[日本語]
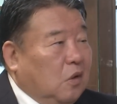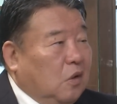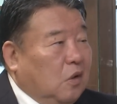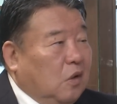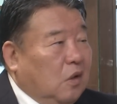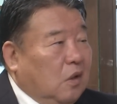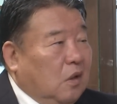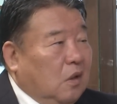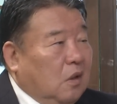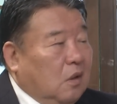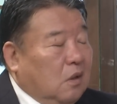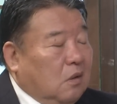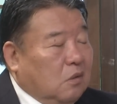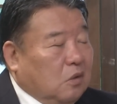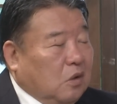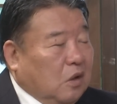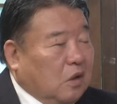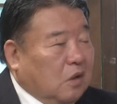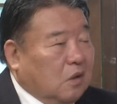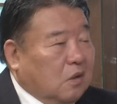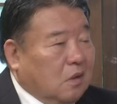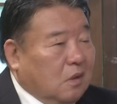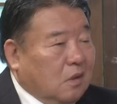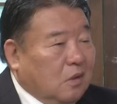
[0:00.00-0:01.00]
ええ、
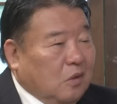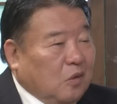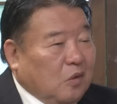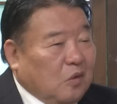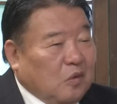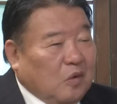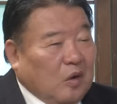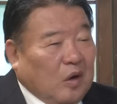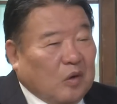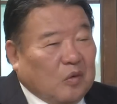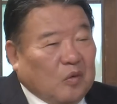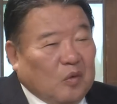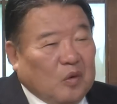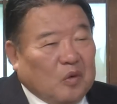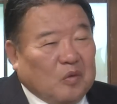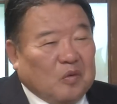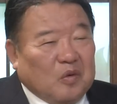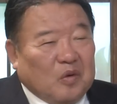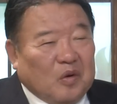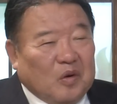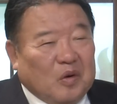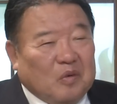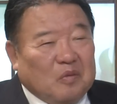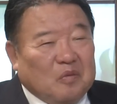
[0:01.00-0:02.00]
であこれ、
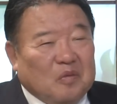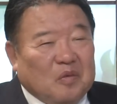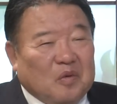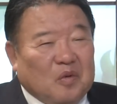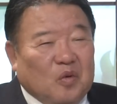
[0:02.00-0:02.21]
これ